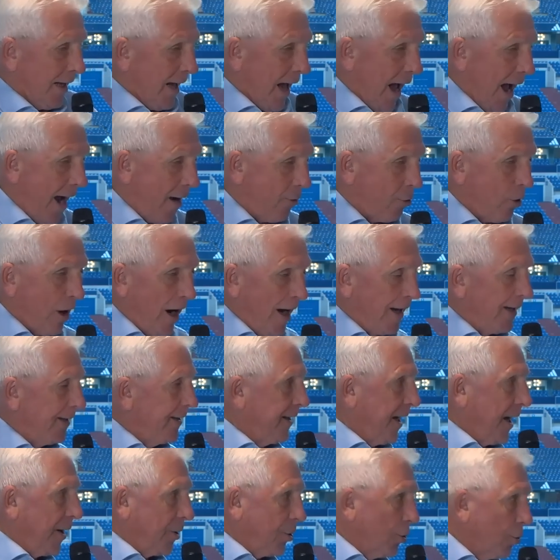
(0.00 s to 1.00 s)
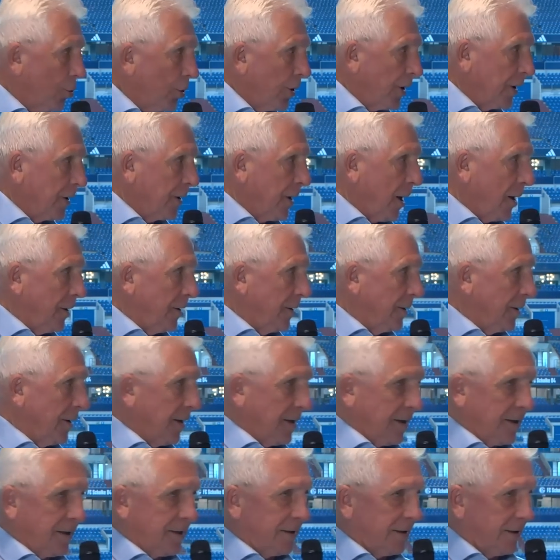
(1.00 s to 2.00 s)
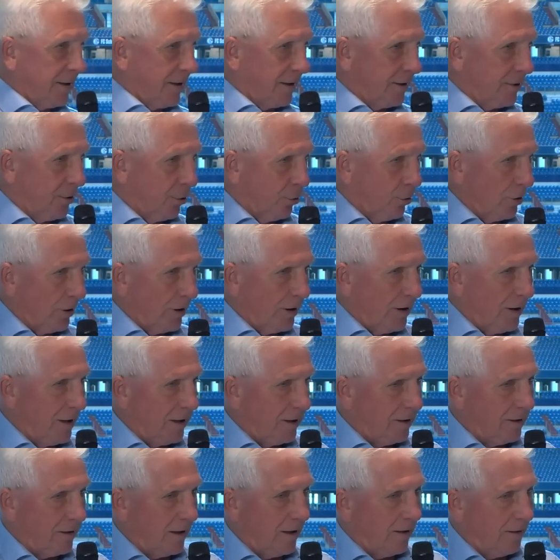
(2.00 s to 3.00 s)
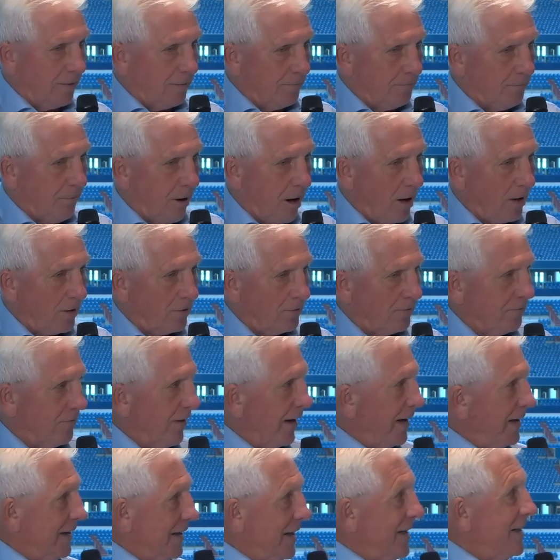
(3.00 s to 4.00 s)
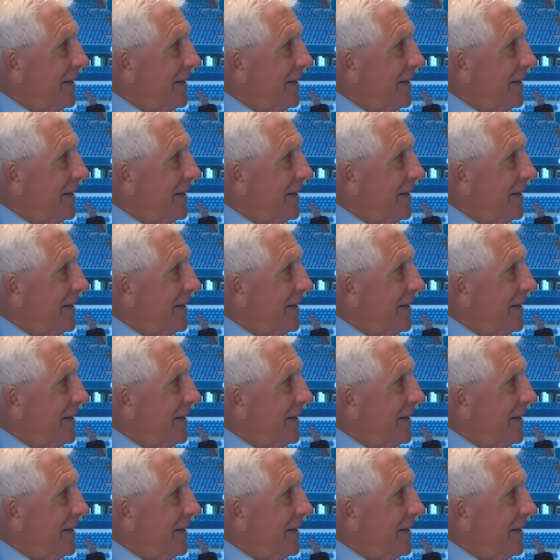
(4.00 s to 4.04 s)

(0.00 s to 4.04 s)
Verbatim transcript: auch ein Terode kann die Tore nicht äh, machen, wenn